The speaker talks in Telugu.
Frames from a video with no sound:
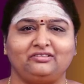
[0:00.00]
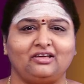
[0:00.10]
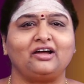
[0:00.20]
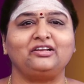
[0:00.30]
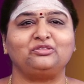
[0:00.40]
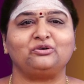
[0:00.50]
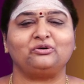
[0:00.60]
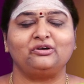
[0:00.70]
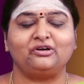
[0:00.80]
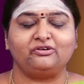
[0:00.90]
దానితో
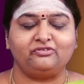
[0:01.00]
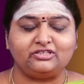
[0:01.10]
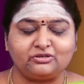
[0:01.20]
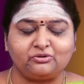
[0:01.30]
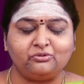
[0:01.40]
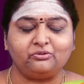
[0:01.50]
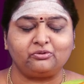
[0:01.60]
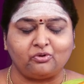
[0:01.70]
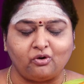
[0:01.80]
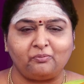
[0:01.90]
విసుకు
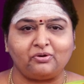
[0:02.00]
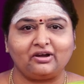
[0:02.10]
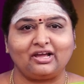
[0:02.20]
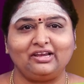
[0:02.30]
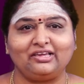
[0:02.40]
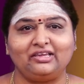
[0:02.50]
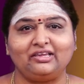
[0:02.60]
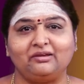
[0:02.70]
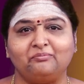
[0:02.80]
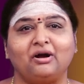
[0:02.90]
కోపం కలిగి
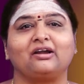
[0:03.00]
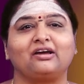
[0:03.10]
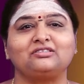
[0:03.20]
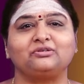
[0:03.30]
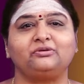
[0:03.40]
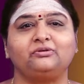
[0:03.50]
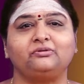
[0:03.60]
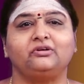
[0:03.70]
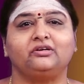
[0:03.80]
బాణాసురుడు